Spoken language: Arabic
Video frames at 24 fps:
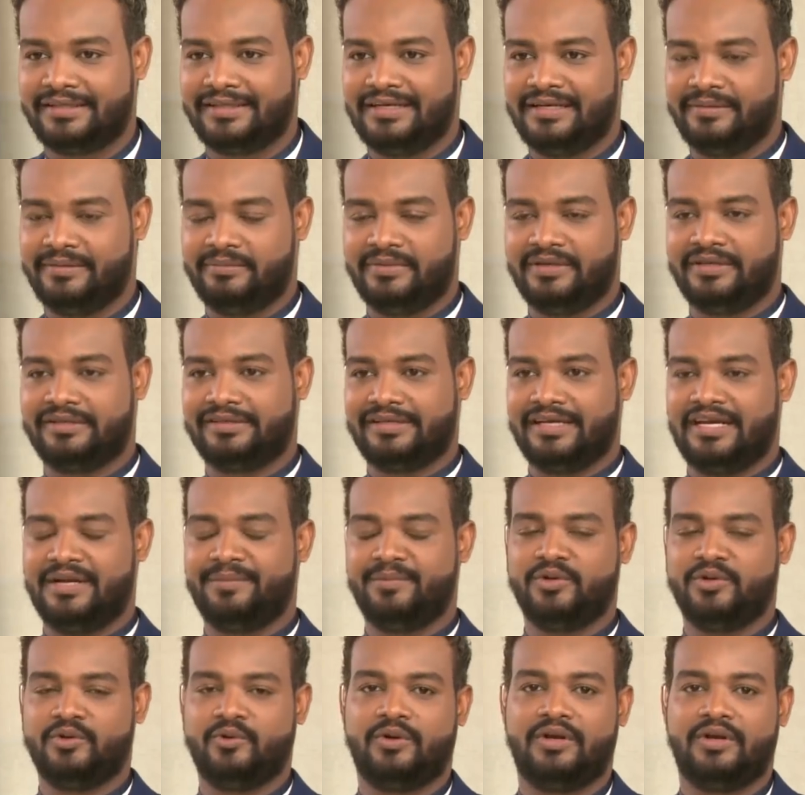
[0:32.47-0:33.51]
لما نتكلم
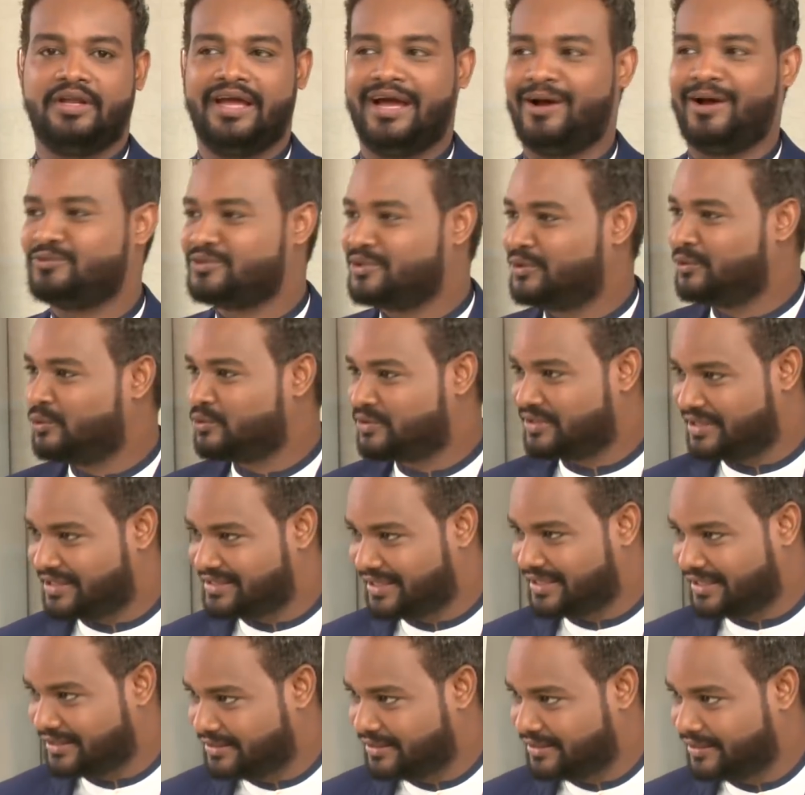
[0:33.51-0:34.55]
انه والله عاوزين اسره
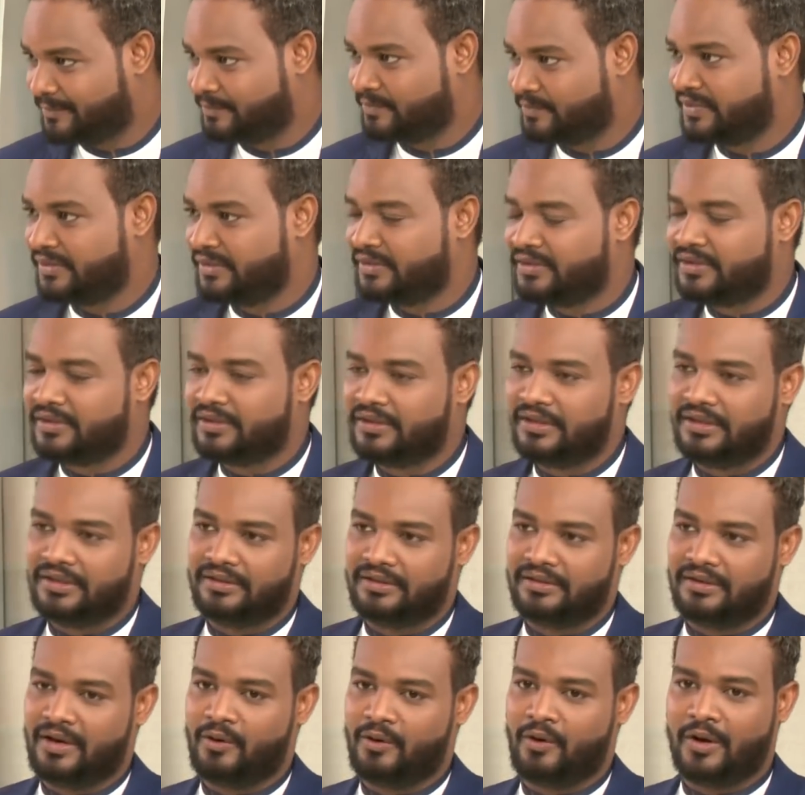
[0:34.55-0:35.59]
سعيده
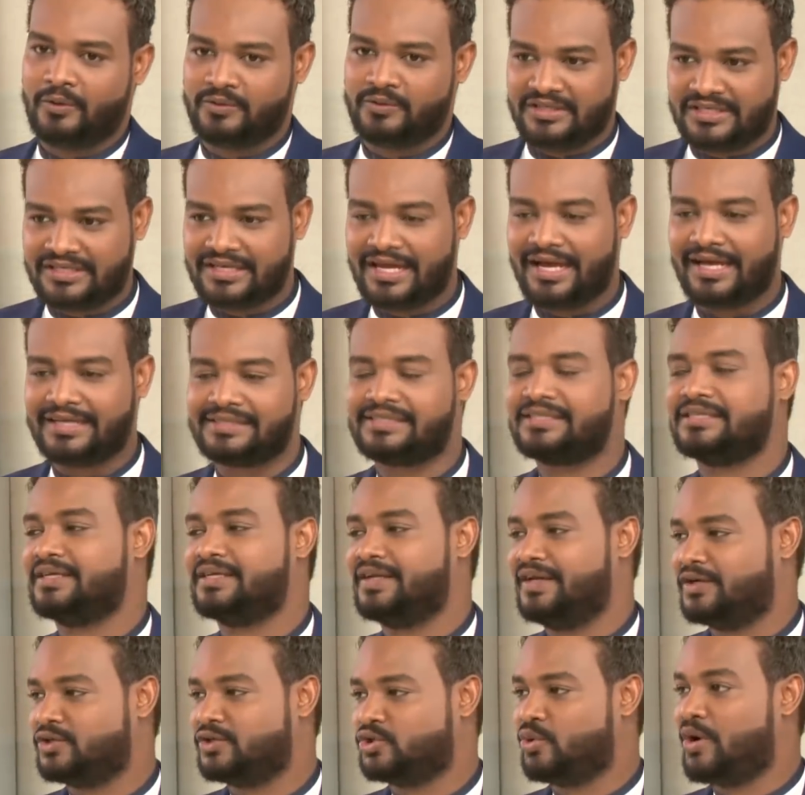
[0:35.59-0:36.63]
آه، او عاوزين نحسن
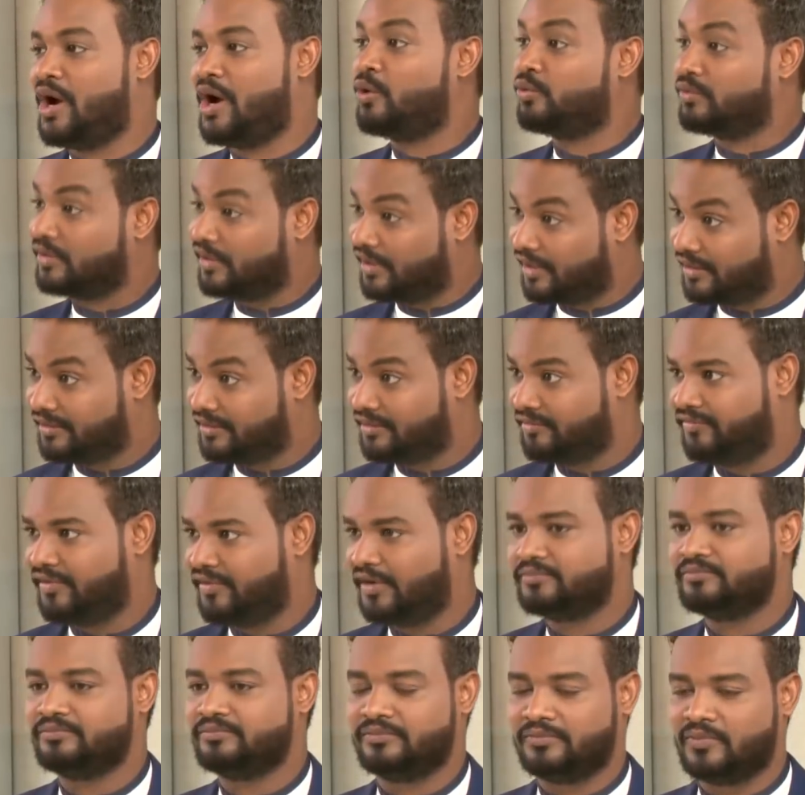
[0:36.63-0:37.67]
الاجواء او
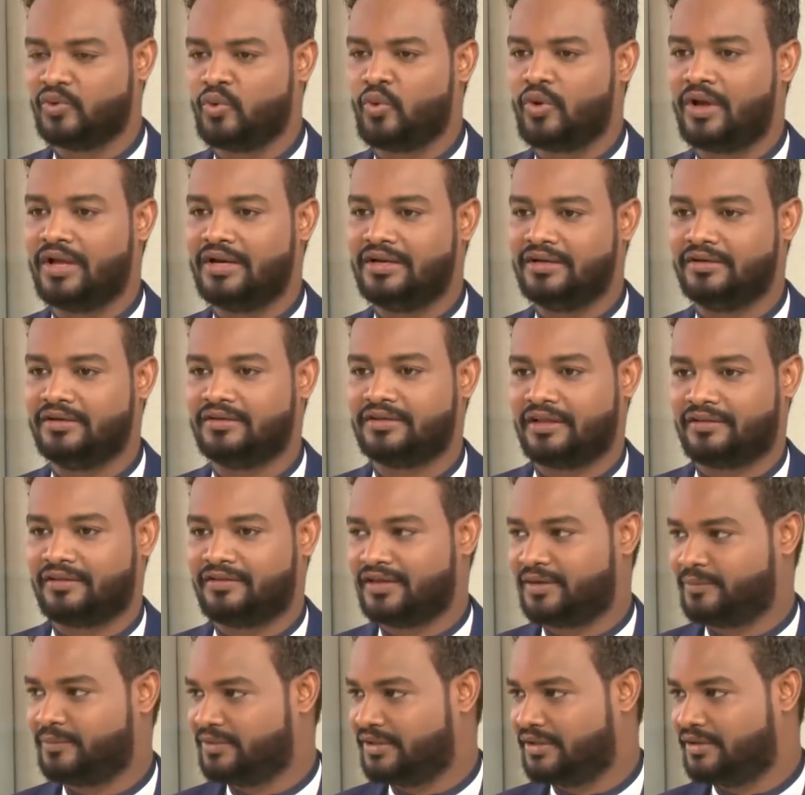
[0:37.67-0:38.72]
نلطفها نقلل
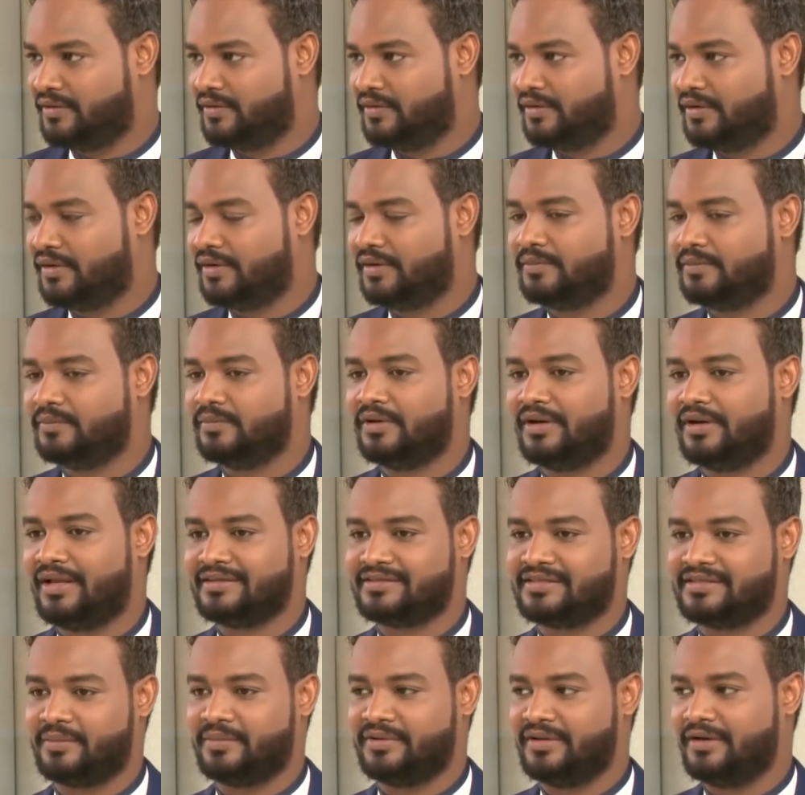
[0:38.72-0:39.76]
كثير من
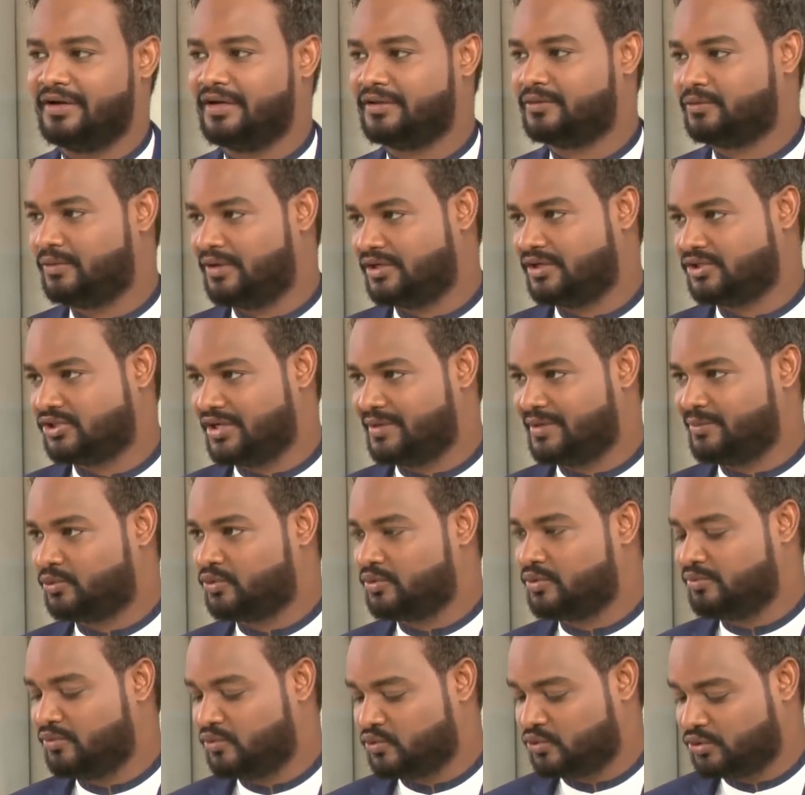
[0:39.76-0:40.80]
العصبيات والاشياء اللي
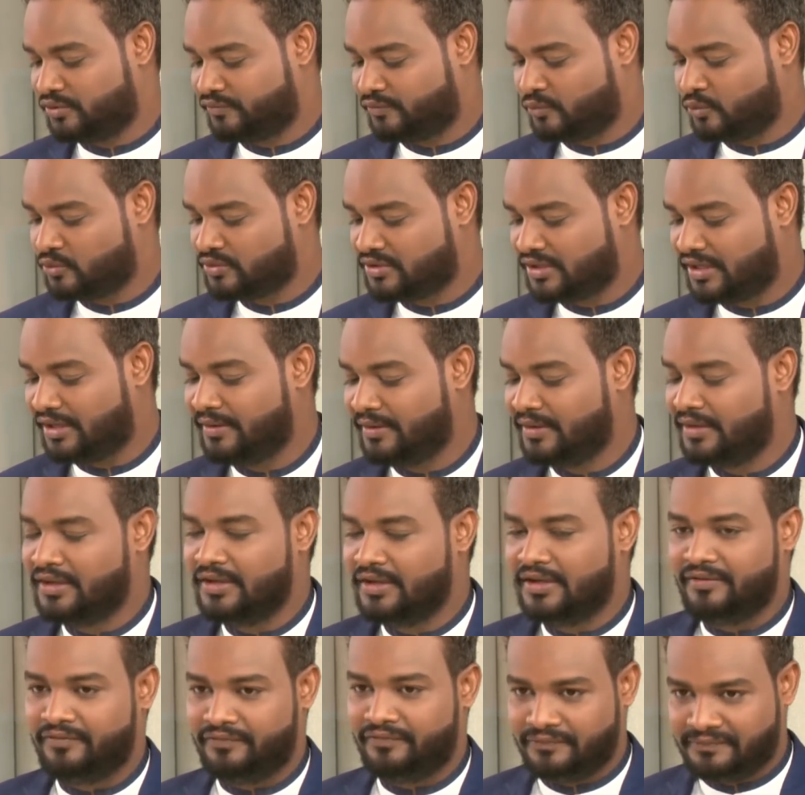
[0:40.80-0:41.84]
بتكون موجوده في الاسره
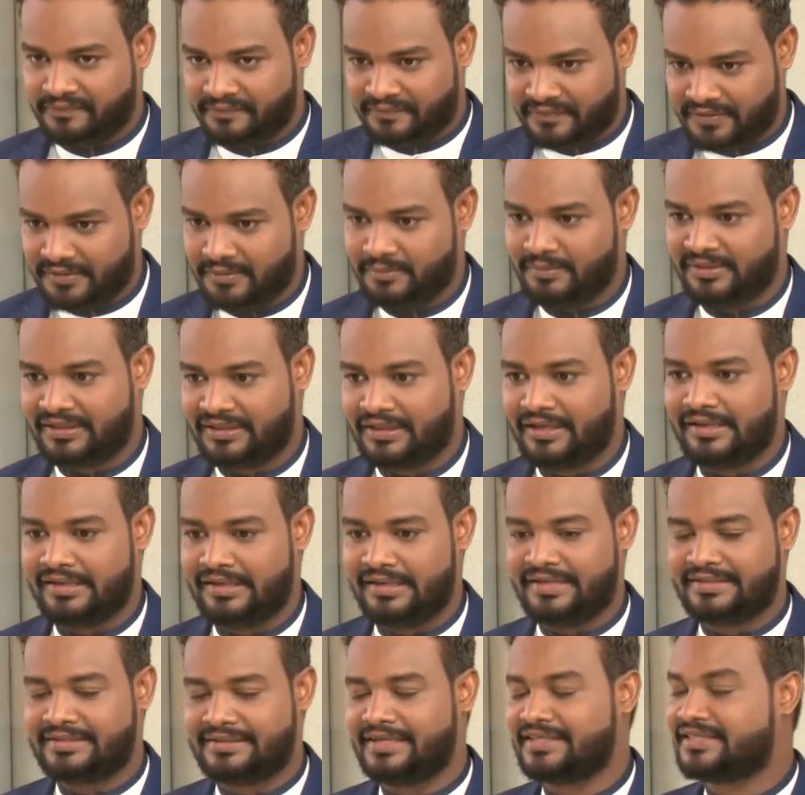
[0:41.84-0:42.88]
في مدخل
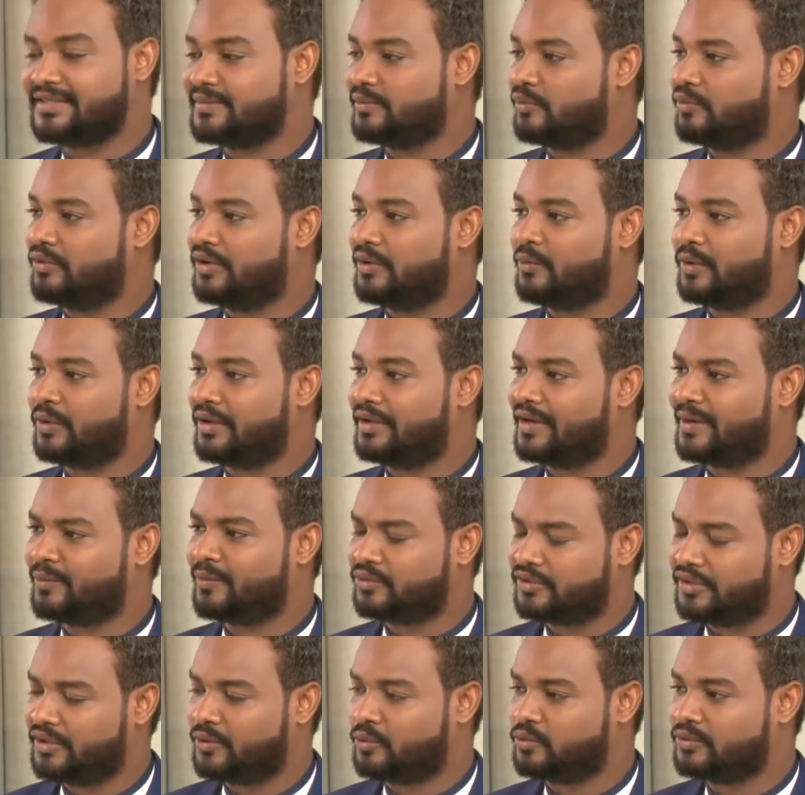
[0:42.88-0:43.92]
اساسي بيقول لك والله
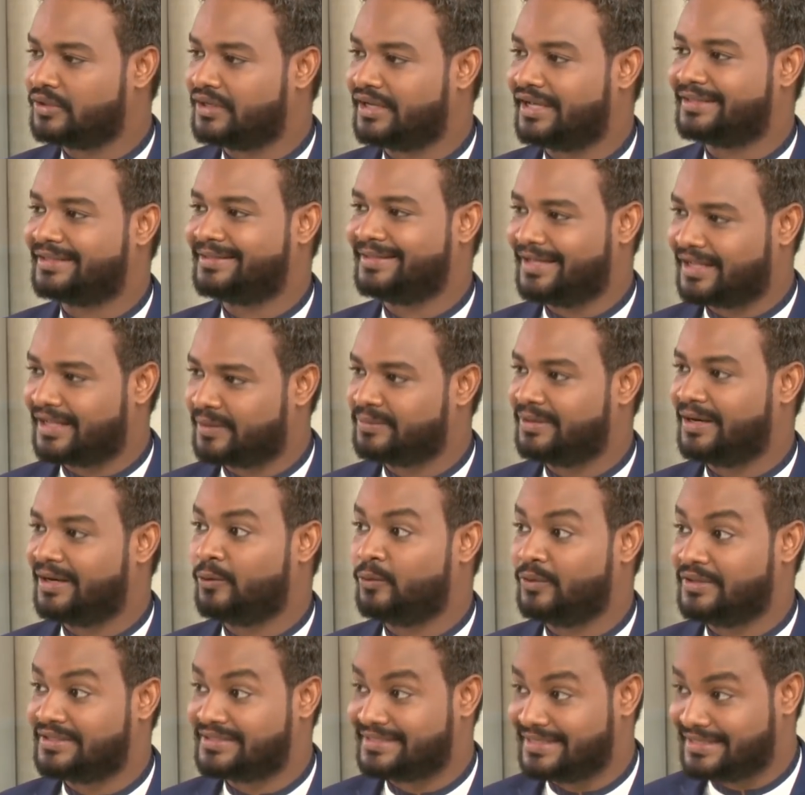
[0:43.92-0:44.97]
لابد يكون الاختيار من
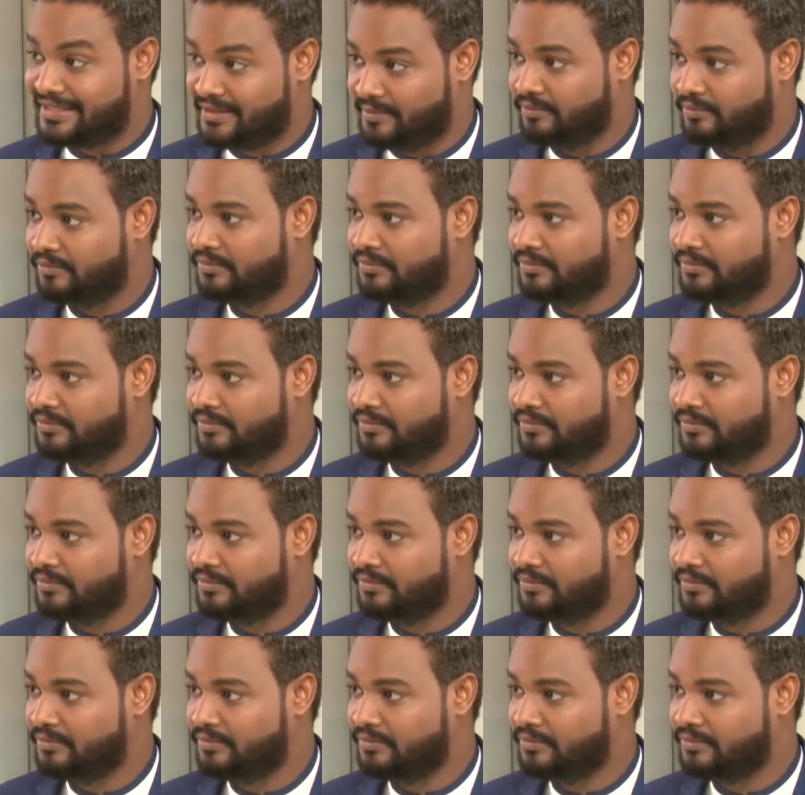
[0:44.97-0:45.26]
الاول سليم